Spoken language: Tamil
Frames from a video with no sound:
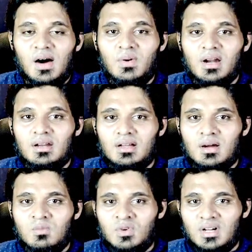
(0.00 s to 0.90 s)

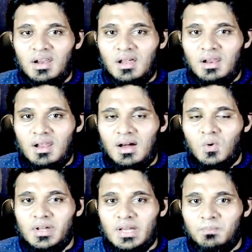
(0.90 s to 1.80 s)
அவர்களுக்கு முன்னால்
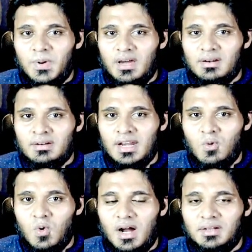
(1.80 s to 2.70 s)
அல்லாஹுடைய பெயர்
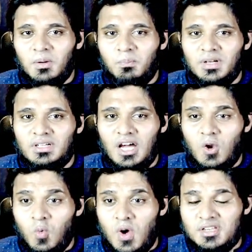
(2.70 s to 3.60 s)
நினைவு
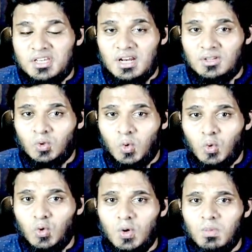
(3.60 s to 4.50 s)
காட்டப்பட்டால் ஓஜிலத்
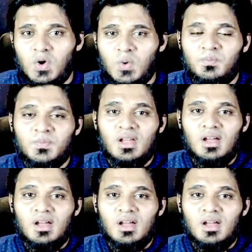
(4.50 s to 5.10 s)
குலூபுகும்